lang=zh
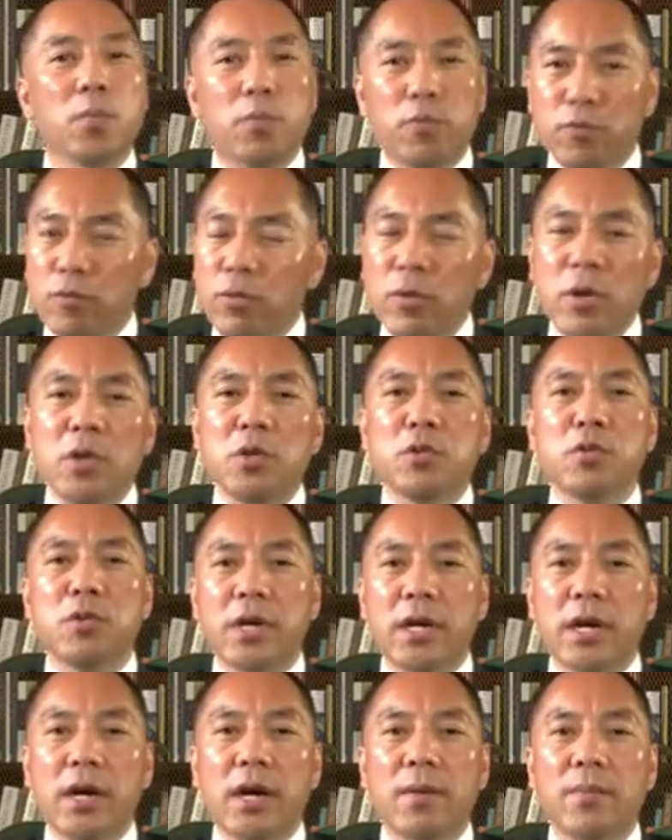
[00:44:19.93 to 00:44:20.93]
无论如
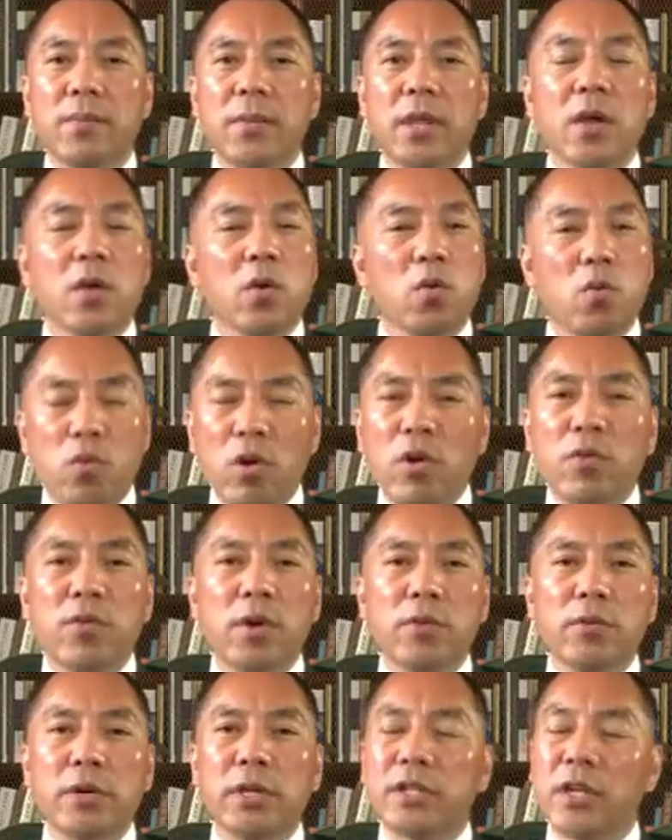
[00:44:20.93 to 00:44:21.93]
何，郭
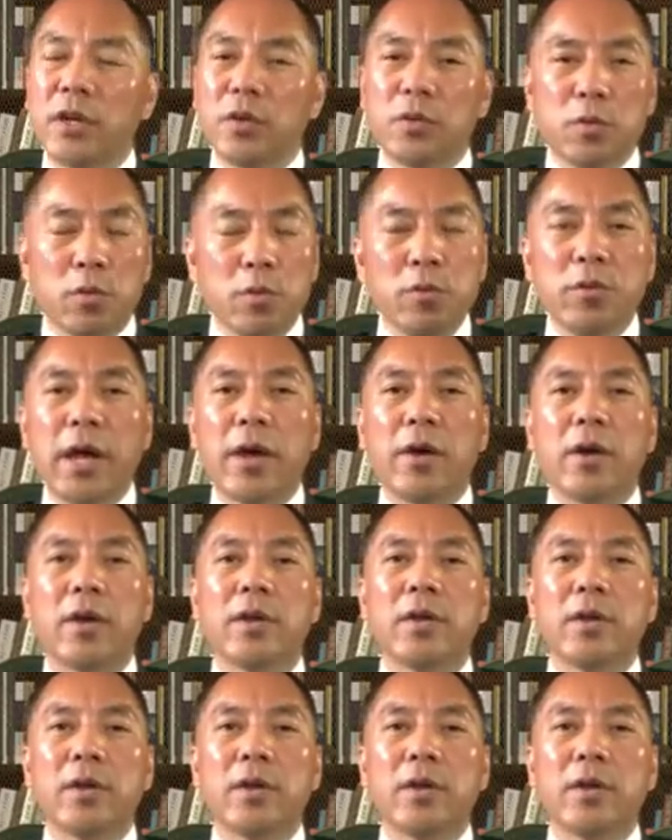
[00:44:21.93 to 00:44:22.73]
文贵将永远